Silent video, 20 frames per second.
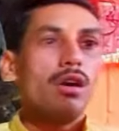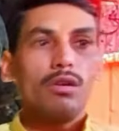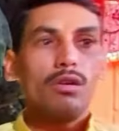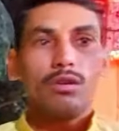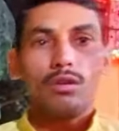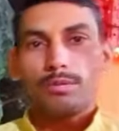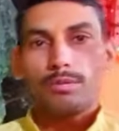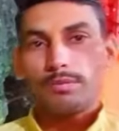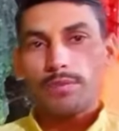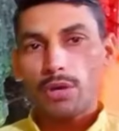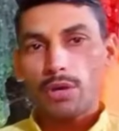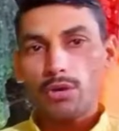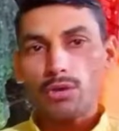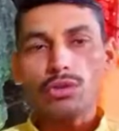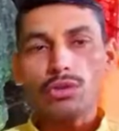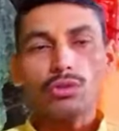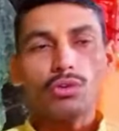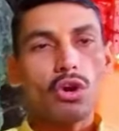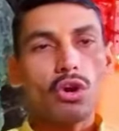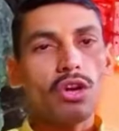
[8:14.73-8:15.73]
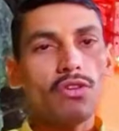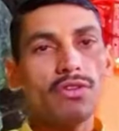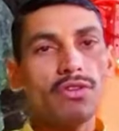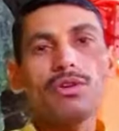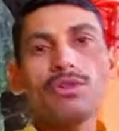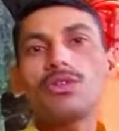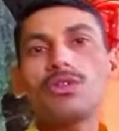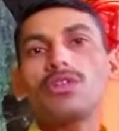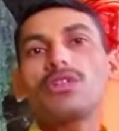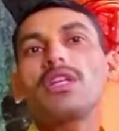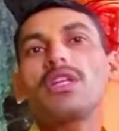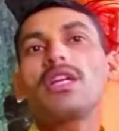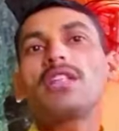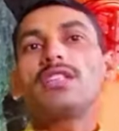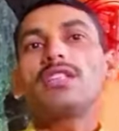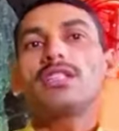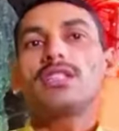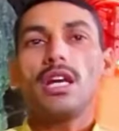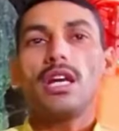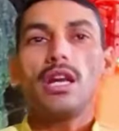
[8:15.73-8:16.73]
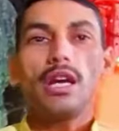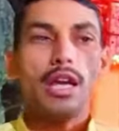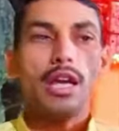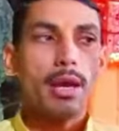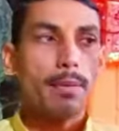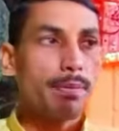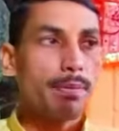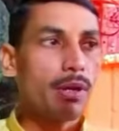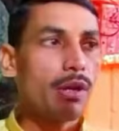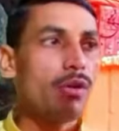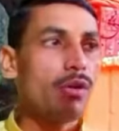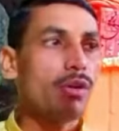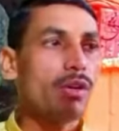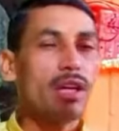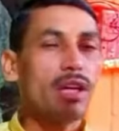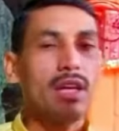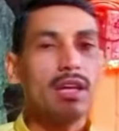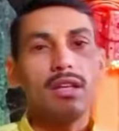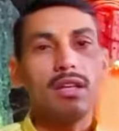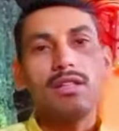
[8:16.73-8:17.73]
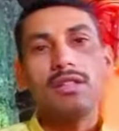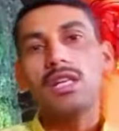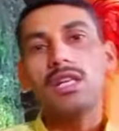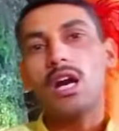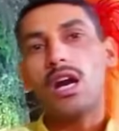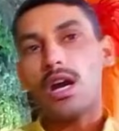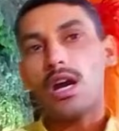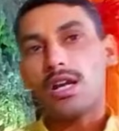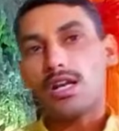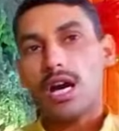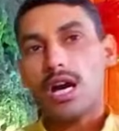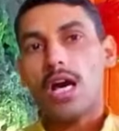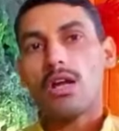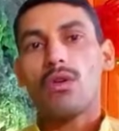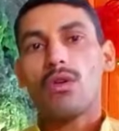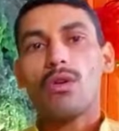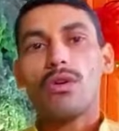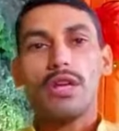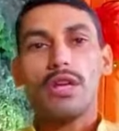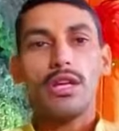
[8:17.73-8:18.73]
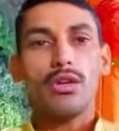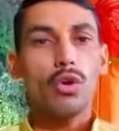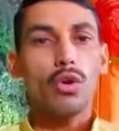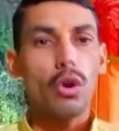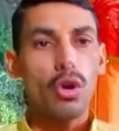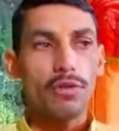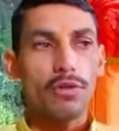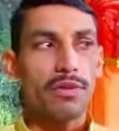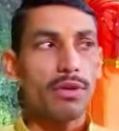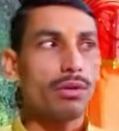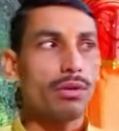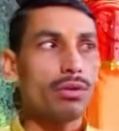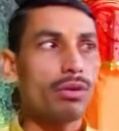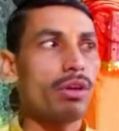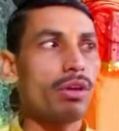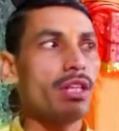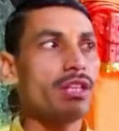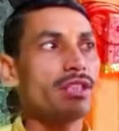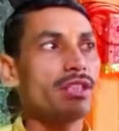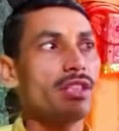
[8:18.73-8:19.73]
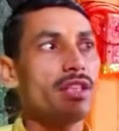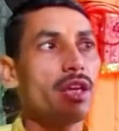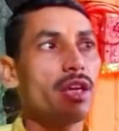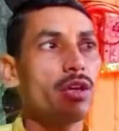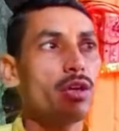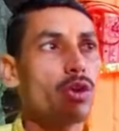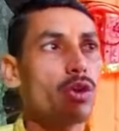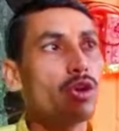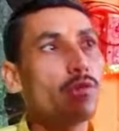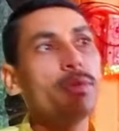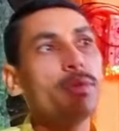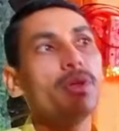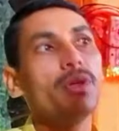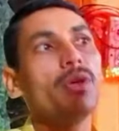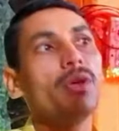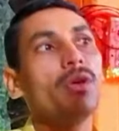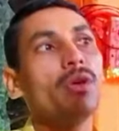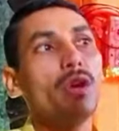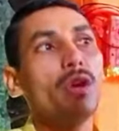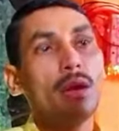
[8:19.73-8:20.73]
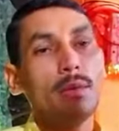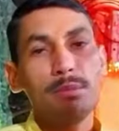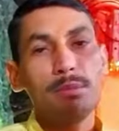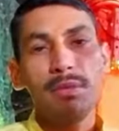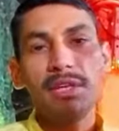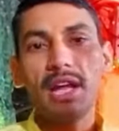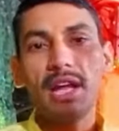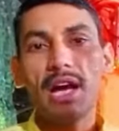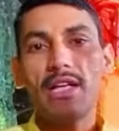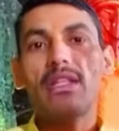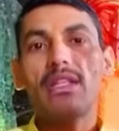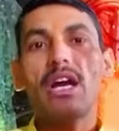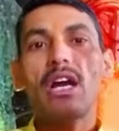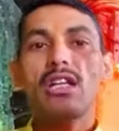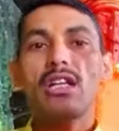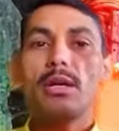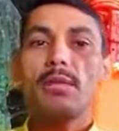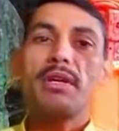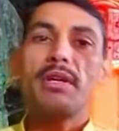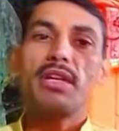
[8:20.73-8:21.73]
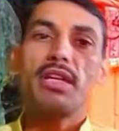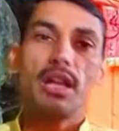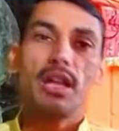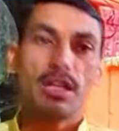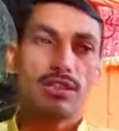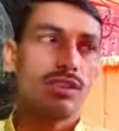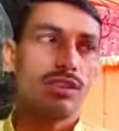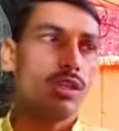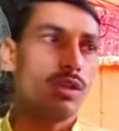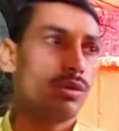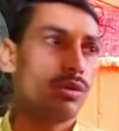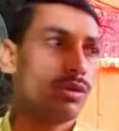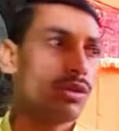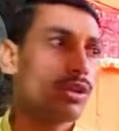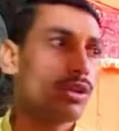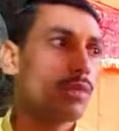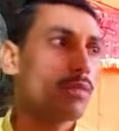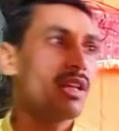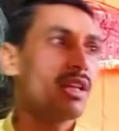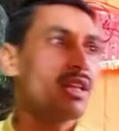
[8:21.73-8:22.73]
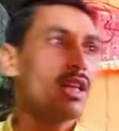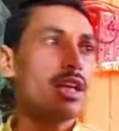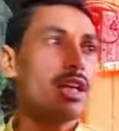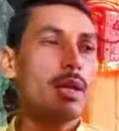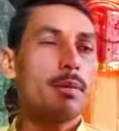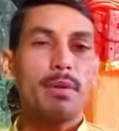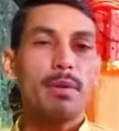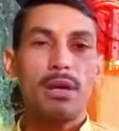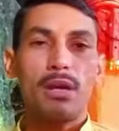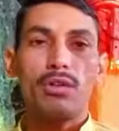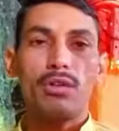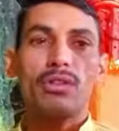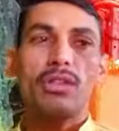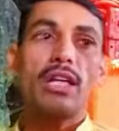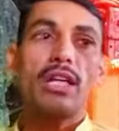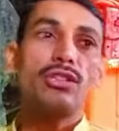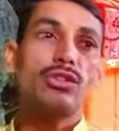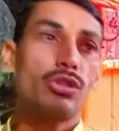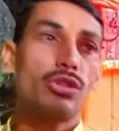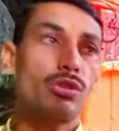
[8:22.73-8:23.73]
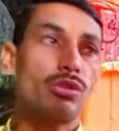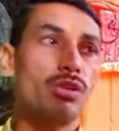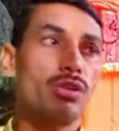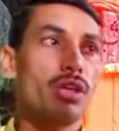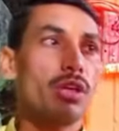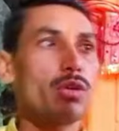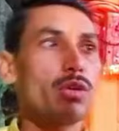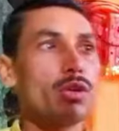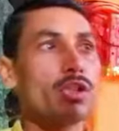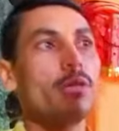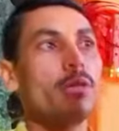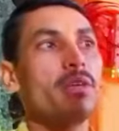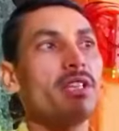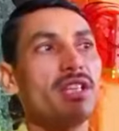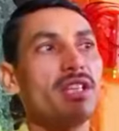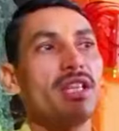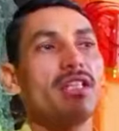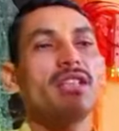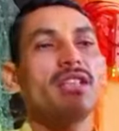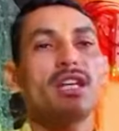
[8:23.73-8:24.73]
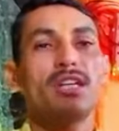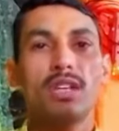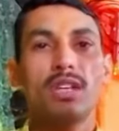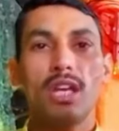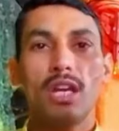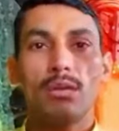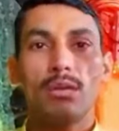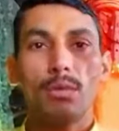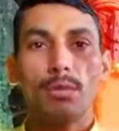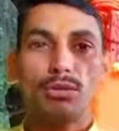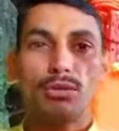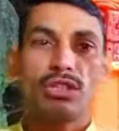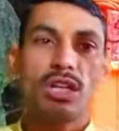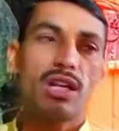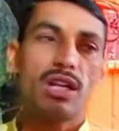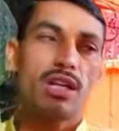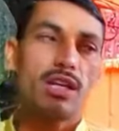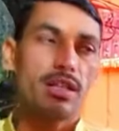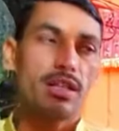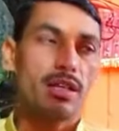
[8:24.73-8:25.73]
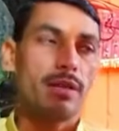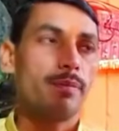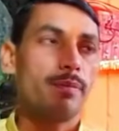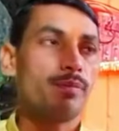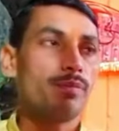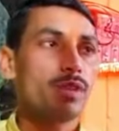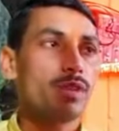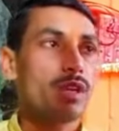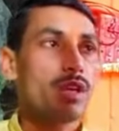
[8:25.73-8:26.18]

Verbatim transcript: और फ्रूट गोल फ्रूट होते हैं जैसे एप्पल हो गए या अनार हो गए गोल फ्रूट होने चाहिए कोई भी हो बिना दाग धब्बे के अच्छे हो क्योंकि माता के फल होता है जो कि उनके गोद में दिए जाते हैं वो पूजा करके